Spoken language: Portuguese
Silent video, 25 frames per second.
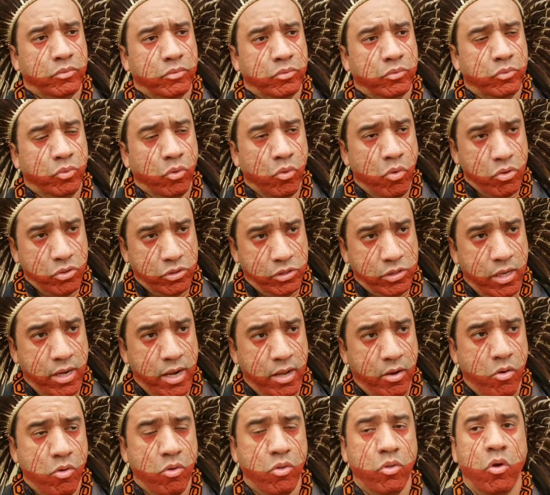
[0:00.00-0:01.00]
do
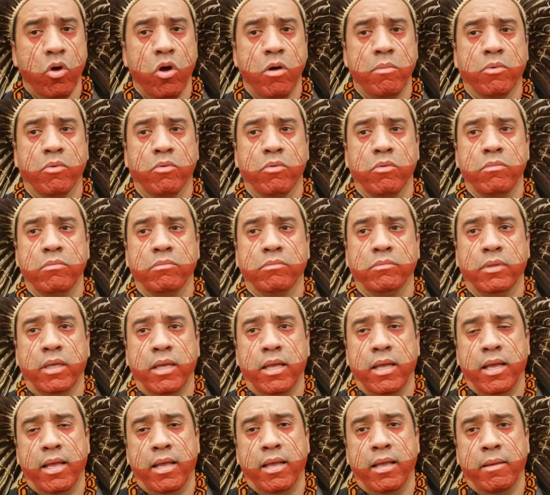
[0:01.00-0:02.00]
Conselho Econômico
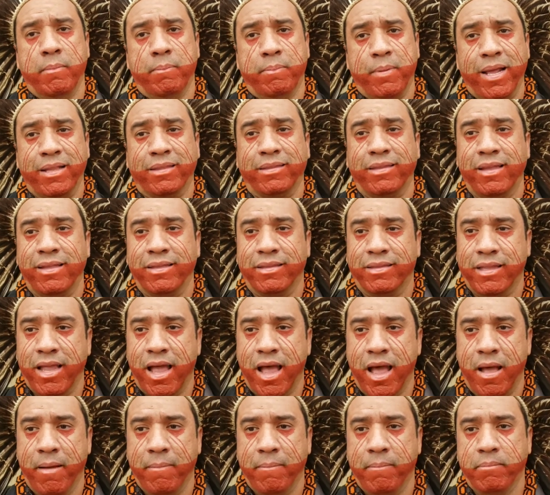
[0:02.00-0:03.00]
é, para
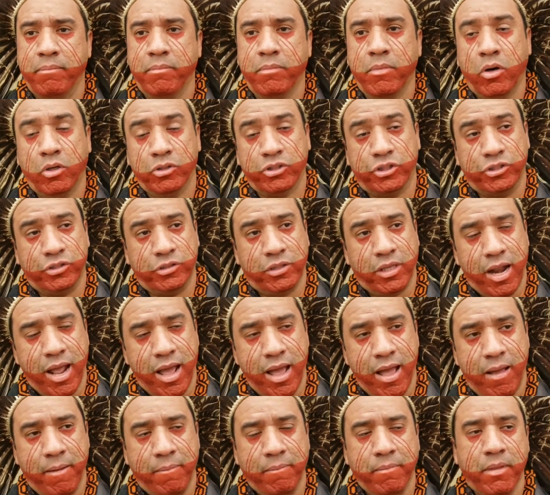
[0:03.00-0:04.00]
tentar
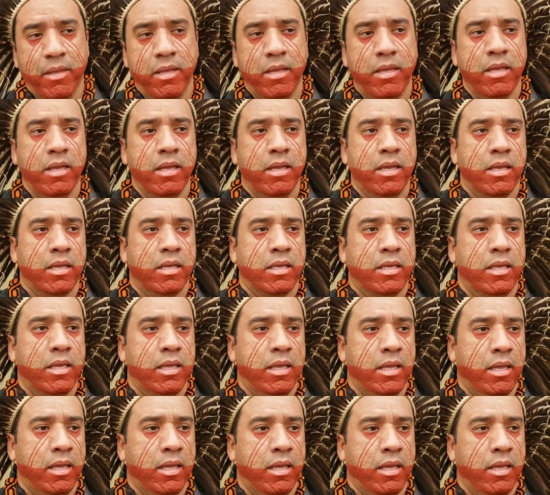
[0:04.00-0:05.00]
mostrar
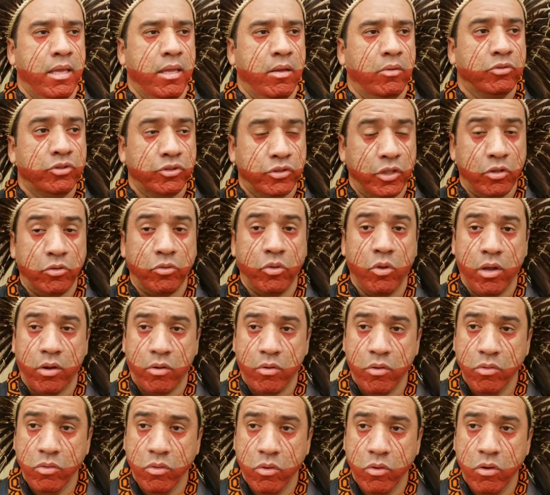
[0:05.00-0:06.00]
que o setor
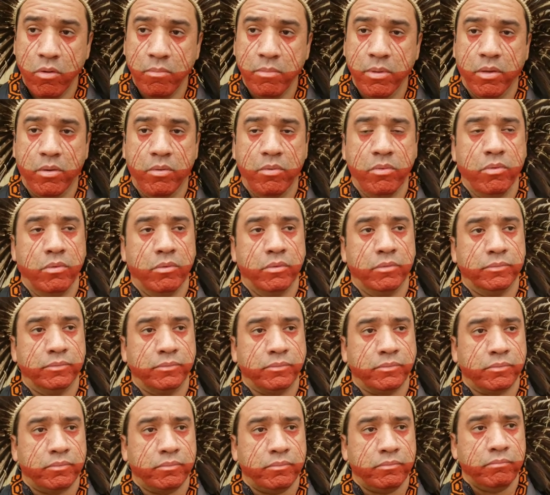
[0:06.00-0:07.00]
econômico
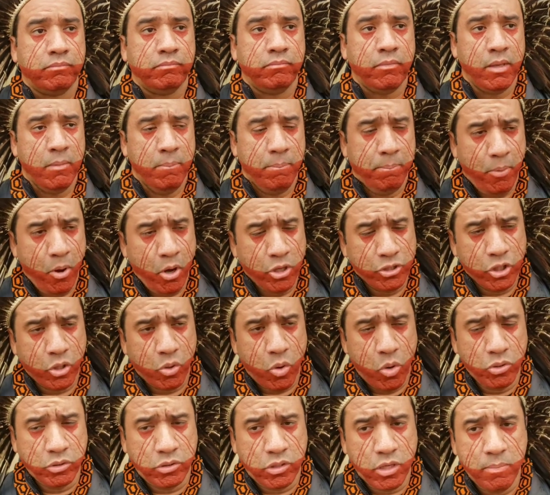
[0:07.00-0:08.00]
pode
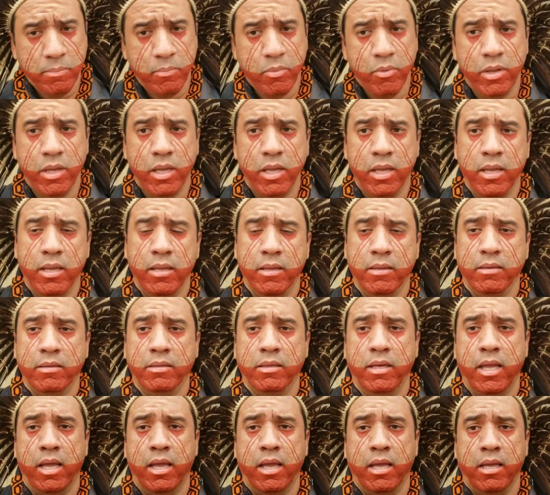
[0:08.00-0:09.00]
contribuir
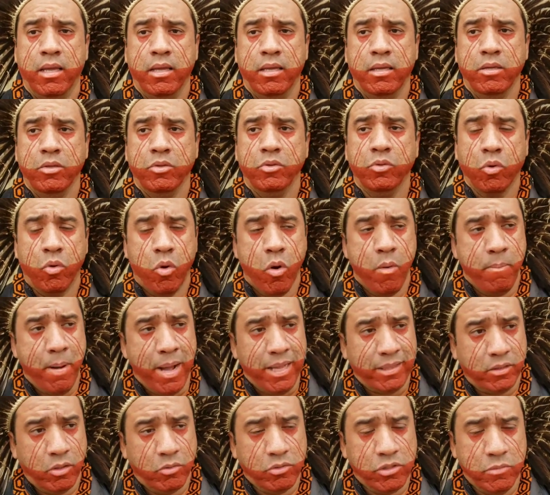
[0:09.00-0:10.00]
né, no
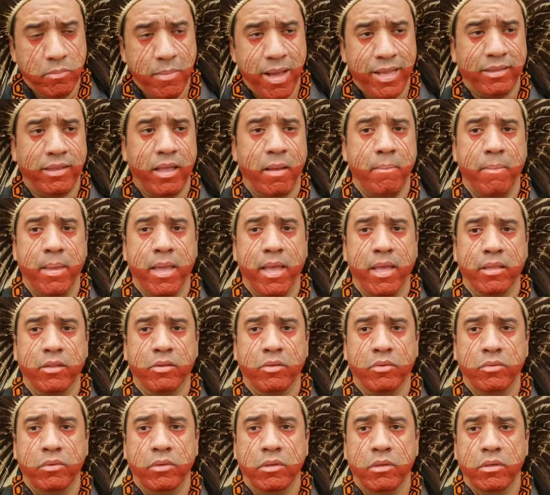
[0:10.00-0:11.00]
combate ao
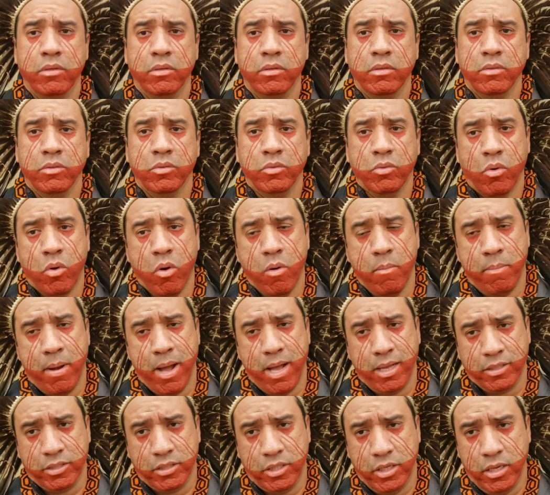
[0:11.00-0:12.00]
desmatamento, no
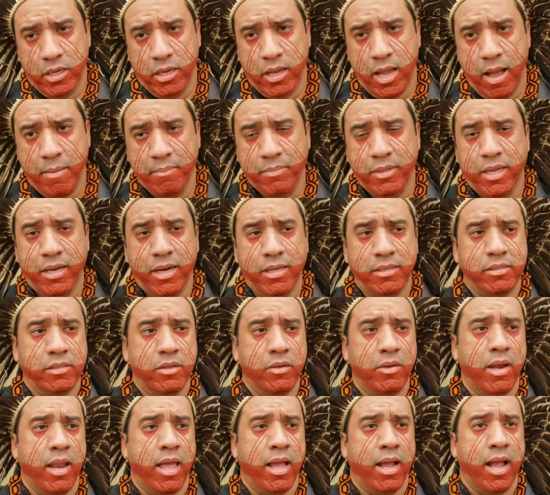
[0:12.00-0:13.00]
combate à
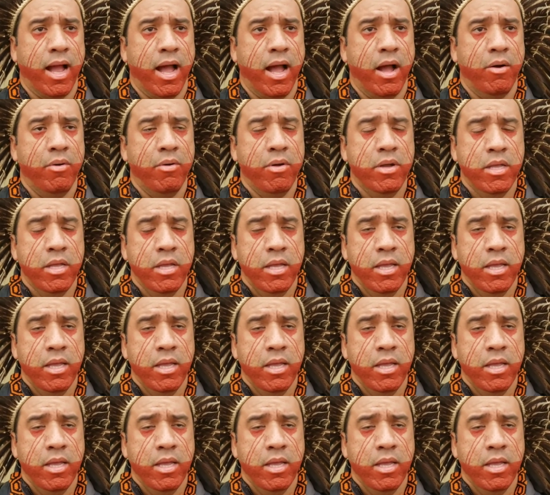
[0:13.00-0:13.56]
mineração ilegal.